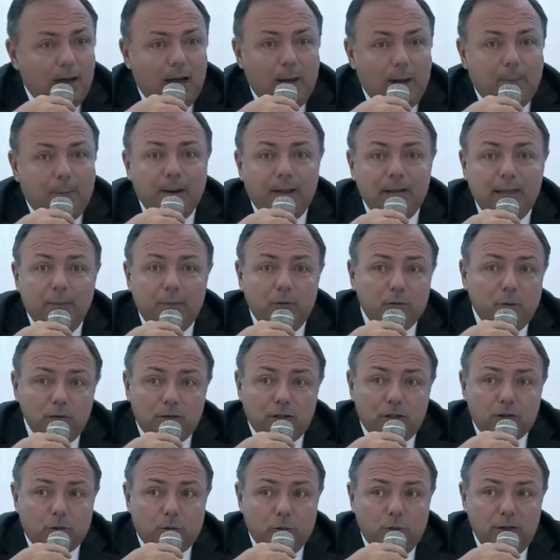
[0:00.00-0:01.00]
Aprendemos
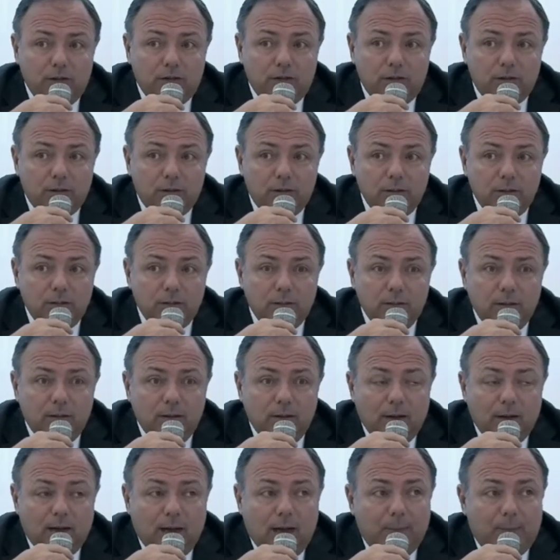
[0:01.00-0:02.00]
muitas coisas.
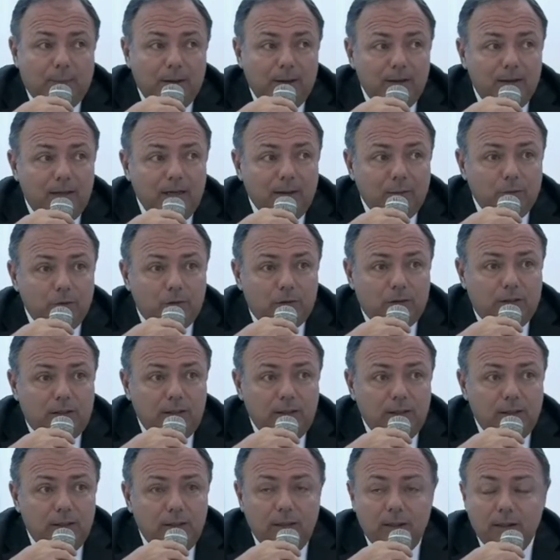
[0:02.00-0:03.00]
Aprendemos
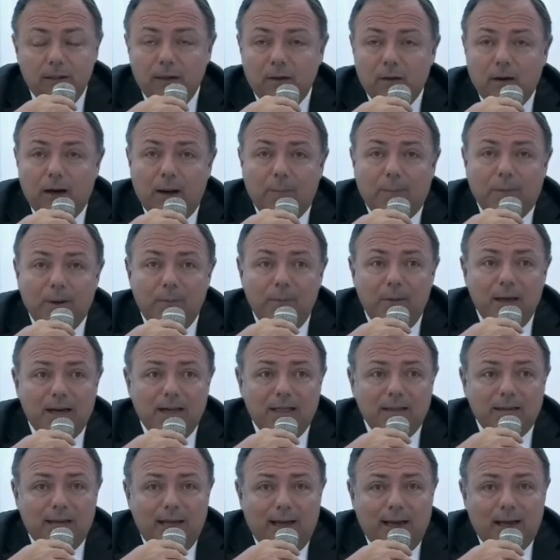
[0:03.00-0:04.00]
que a
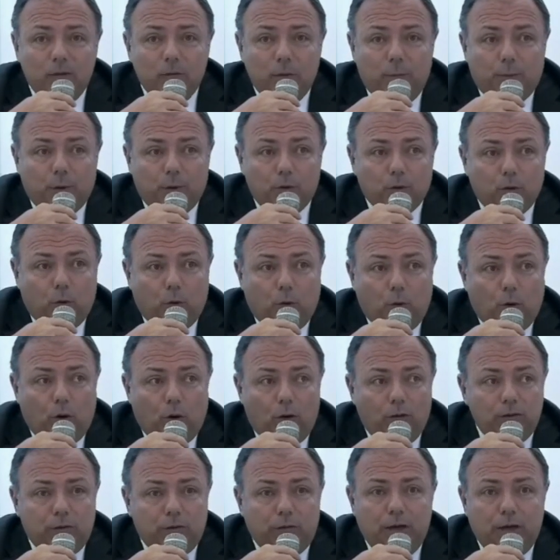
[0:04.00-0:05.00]
primeira ideia do
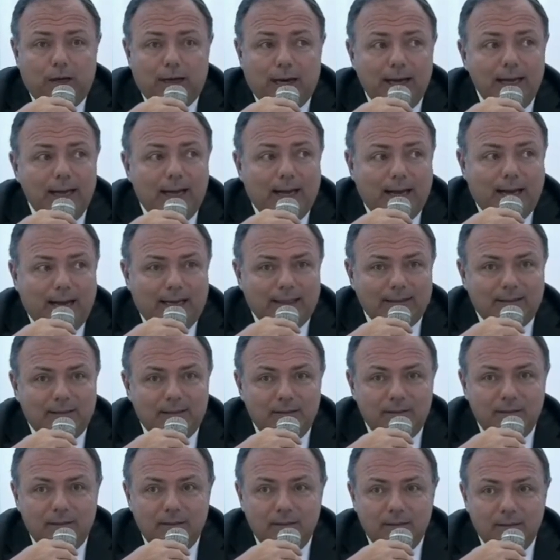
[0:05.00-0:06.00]
protocolo de ficar em
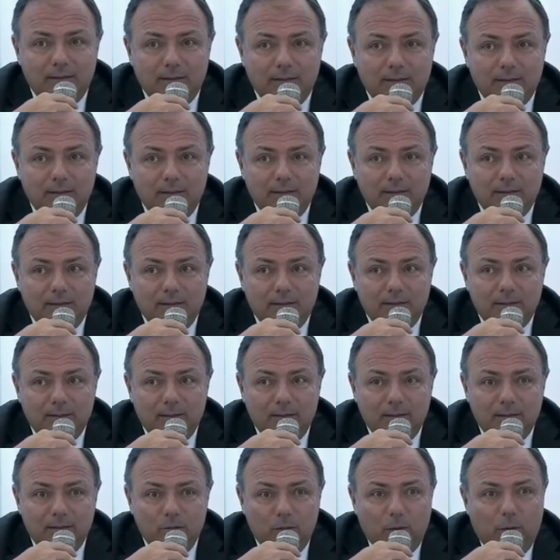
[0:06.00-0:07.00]
casa,
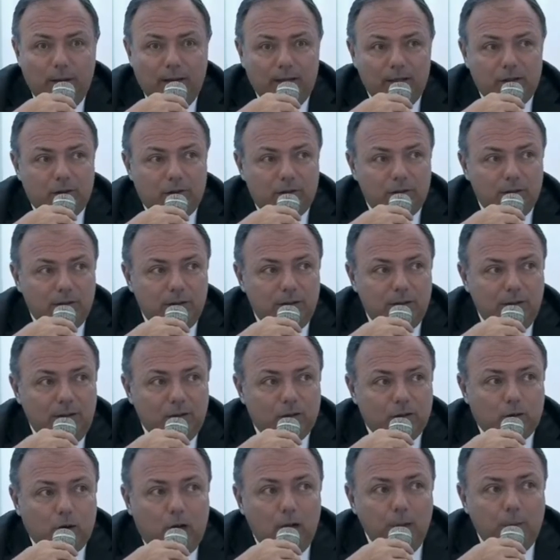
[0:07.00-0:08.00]
doente,
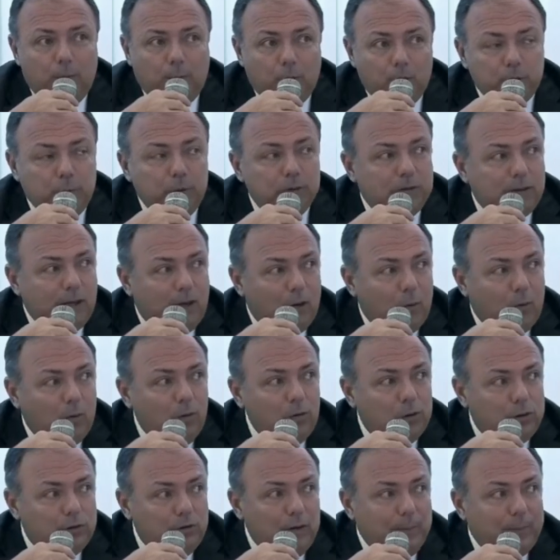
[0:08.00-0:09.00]
e só ir para o hospital
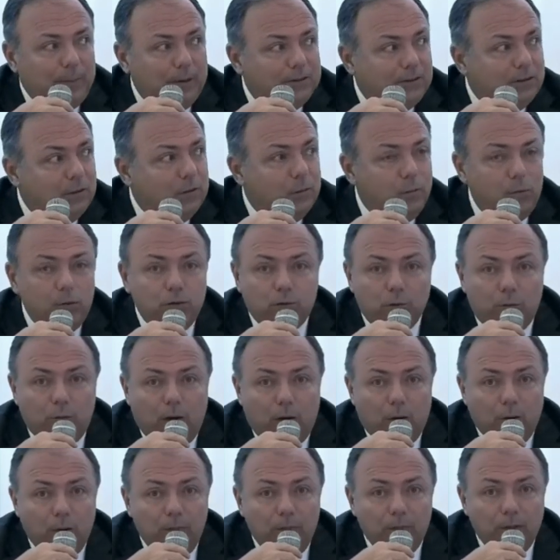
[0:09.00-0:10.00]
quando estiver passando muito
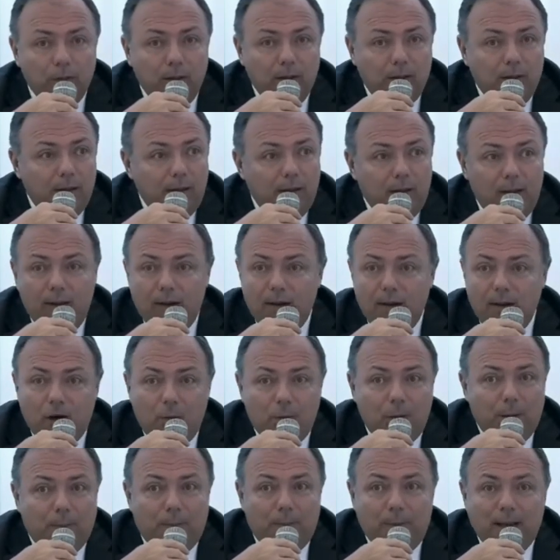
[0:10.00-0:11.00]
mal, ele
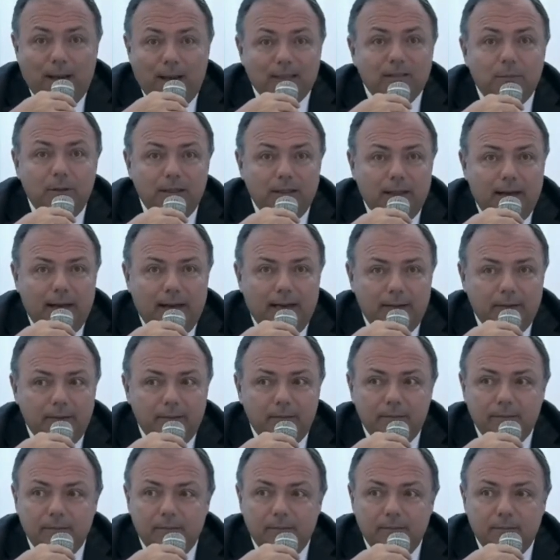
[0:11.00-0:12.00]
é uma péssima
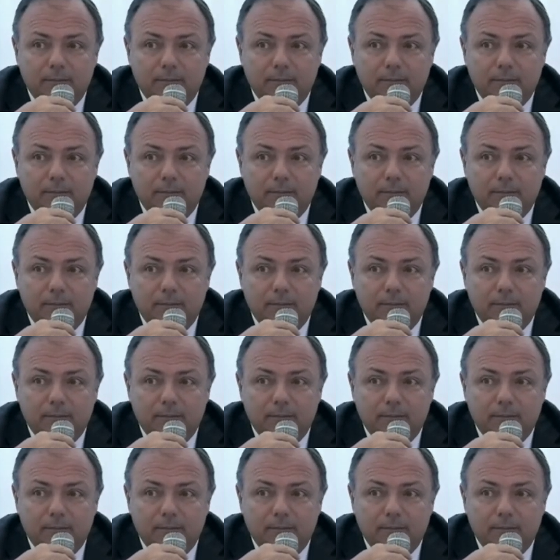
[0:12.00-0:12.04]
ideia.